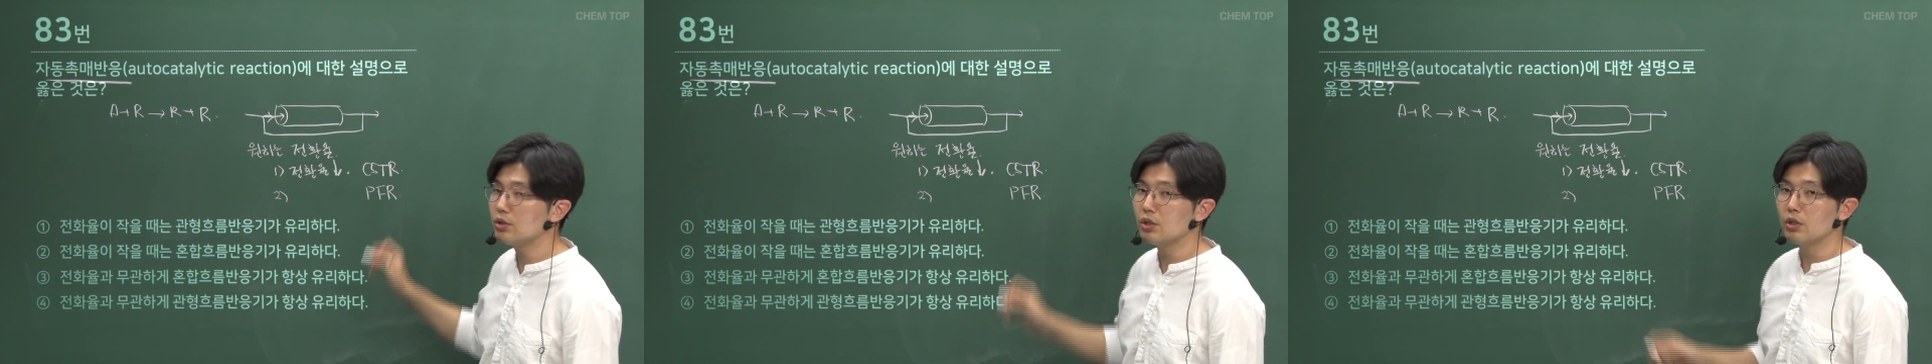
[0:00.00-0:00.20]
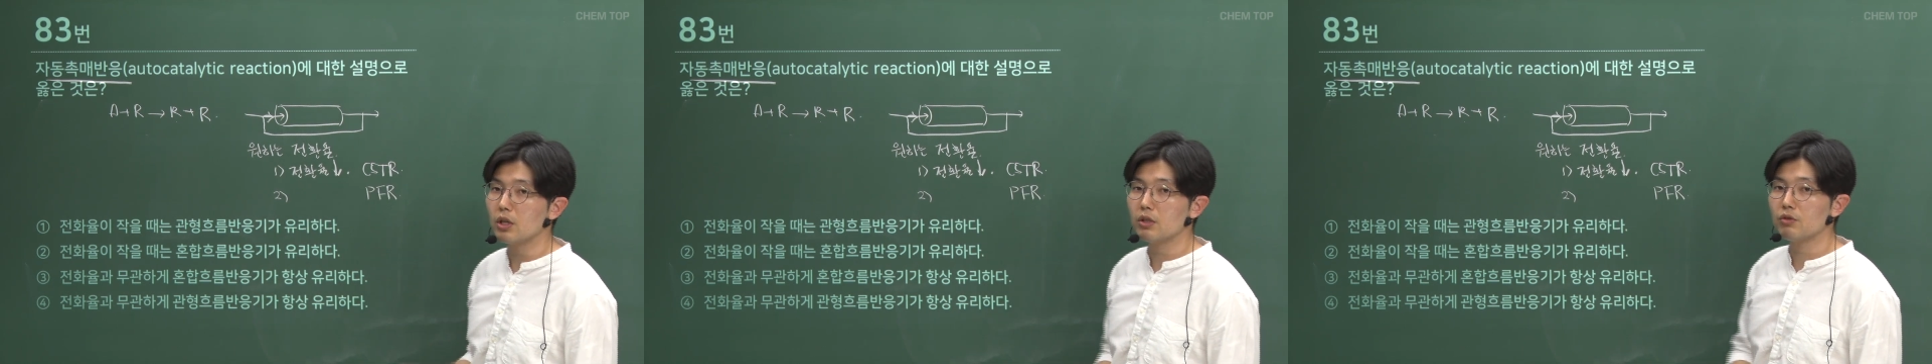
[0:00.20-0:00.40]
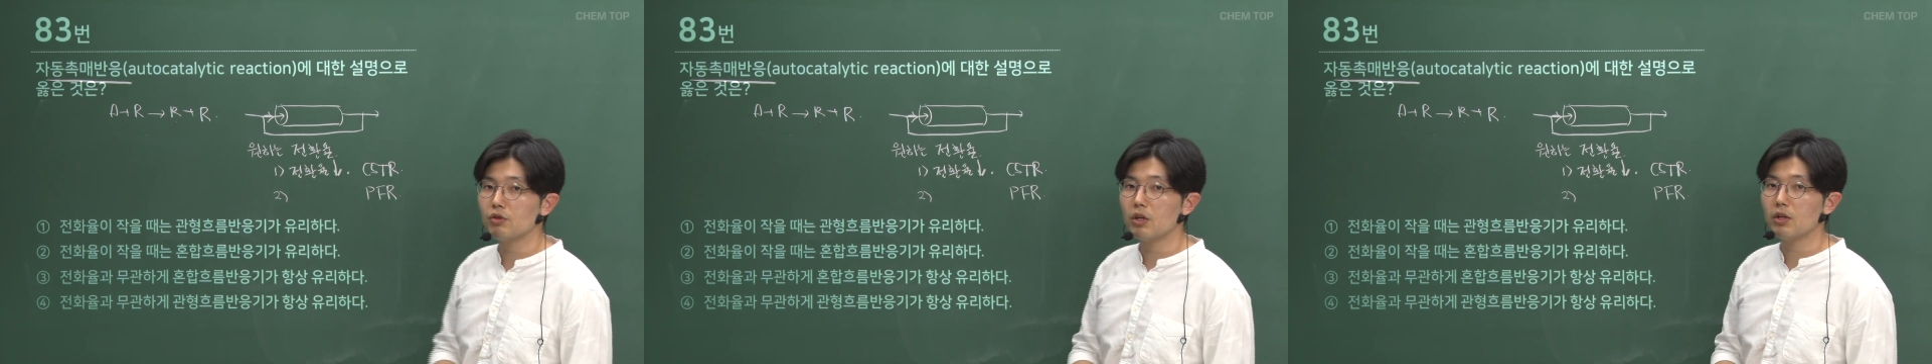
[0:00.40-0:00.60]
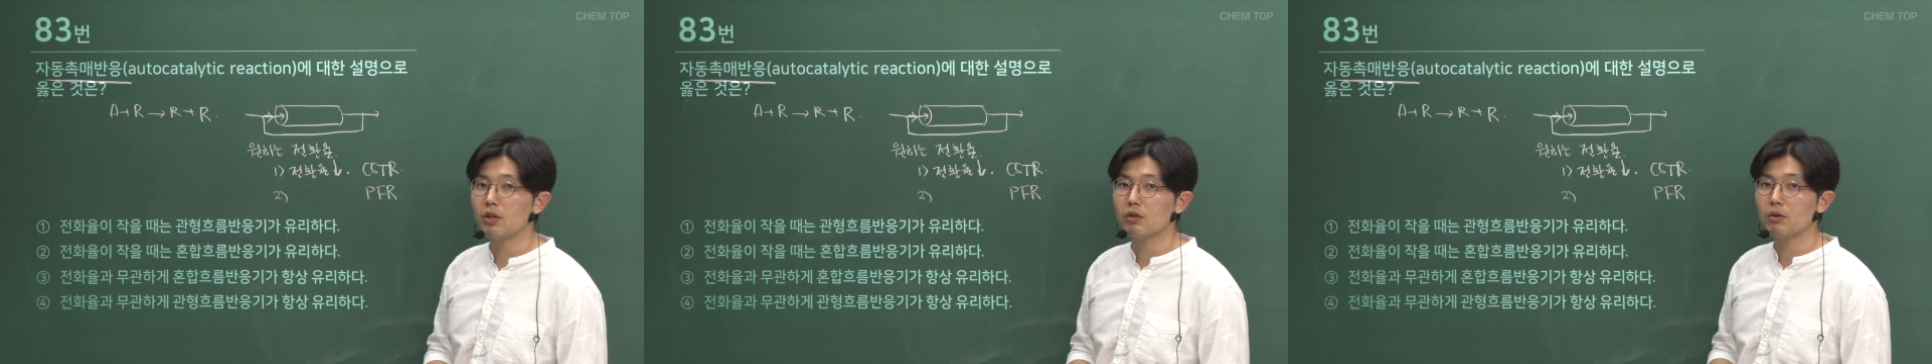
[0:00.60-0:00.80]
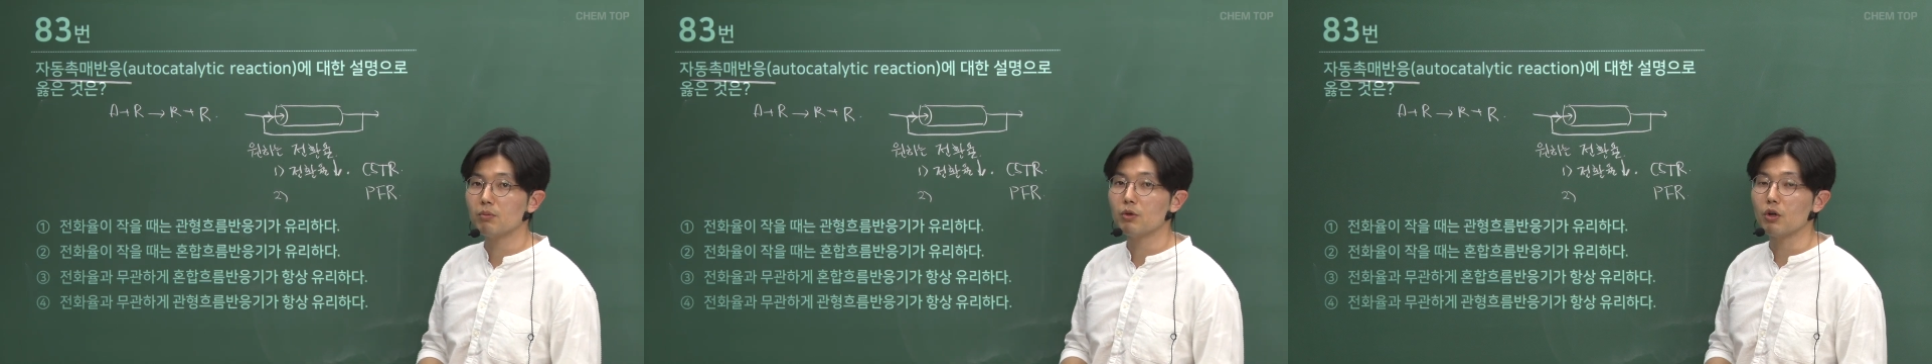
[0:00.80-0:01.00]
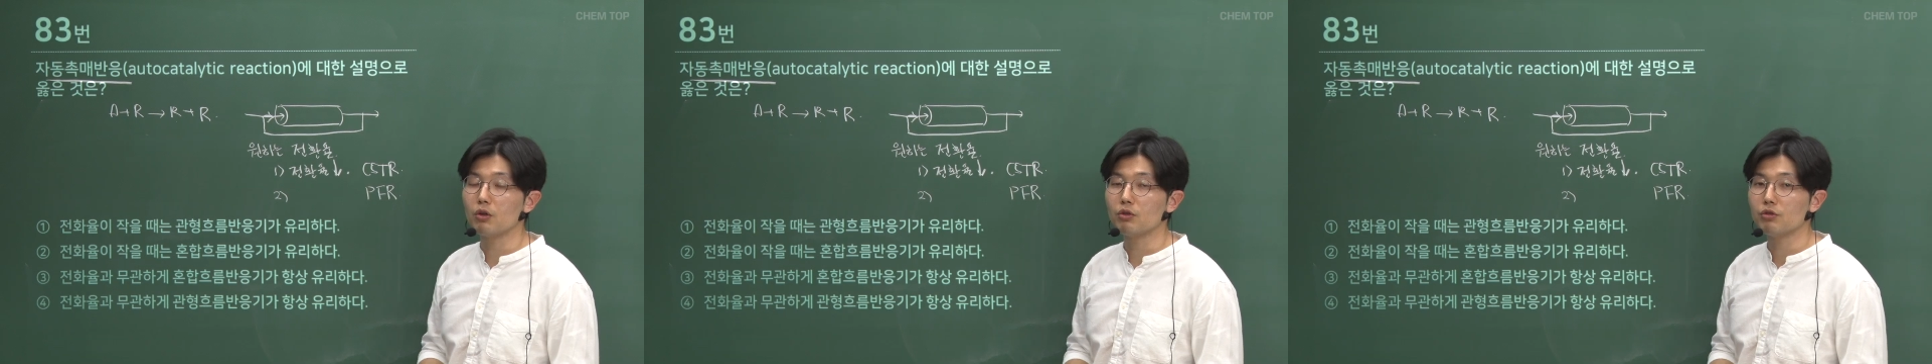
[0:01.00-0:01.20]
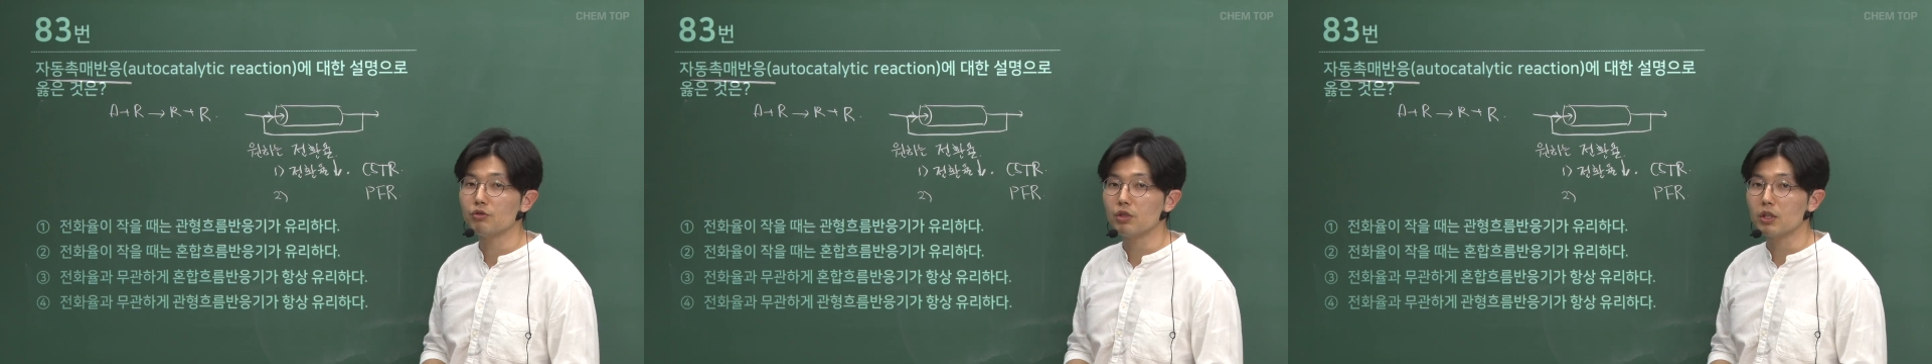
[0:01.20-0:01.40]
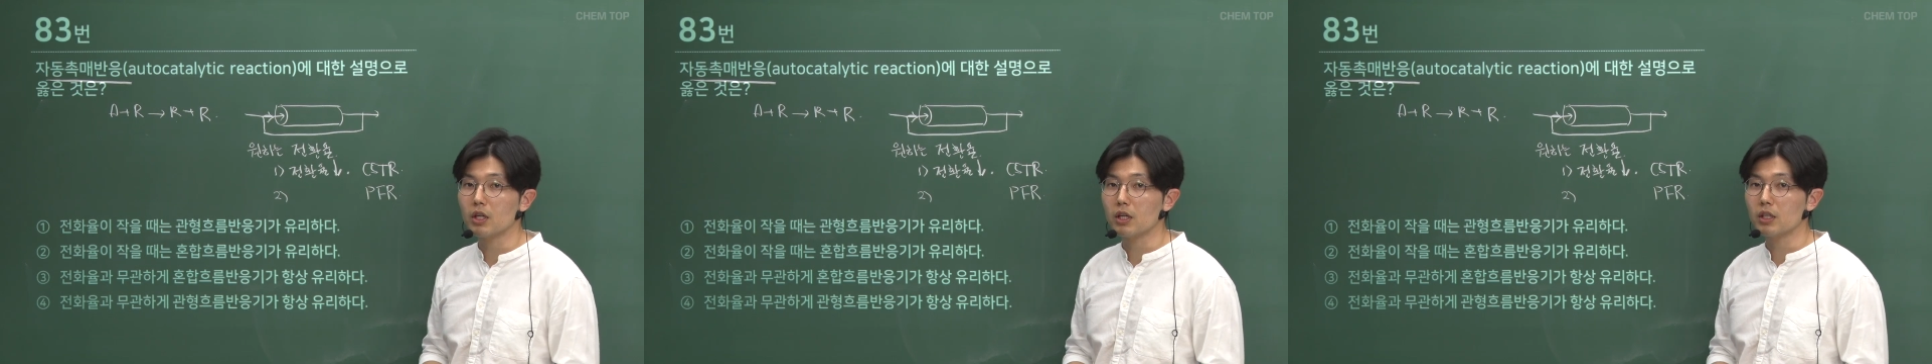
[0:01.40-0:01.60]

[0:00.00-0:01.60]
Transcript: 전환율의 생성물을 얻을 수 있다는